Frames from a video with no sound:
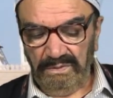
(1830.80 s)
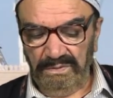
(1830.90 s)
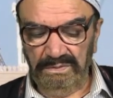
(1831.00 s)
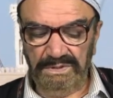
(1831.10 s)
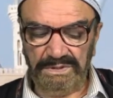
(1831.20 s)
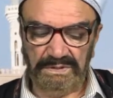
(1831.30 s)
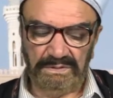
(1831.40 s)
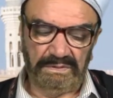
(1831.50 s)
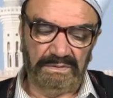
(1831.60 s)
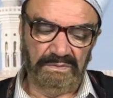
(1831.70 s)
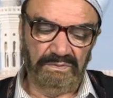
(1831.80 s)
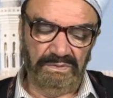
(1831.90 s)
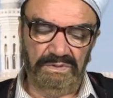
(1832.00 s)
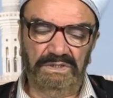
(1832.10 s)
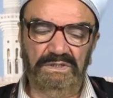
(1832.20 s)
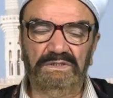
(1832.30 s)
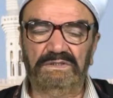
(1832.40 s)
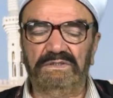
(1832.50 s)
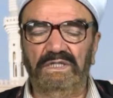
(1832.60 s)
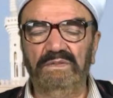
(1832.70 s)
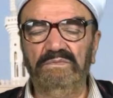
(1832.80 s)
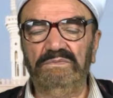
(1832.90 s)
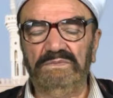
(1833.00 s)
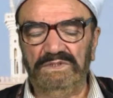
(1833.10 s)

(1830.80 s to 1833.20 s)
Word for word: Onun için Yüce İslam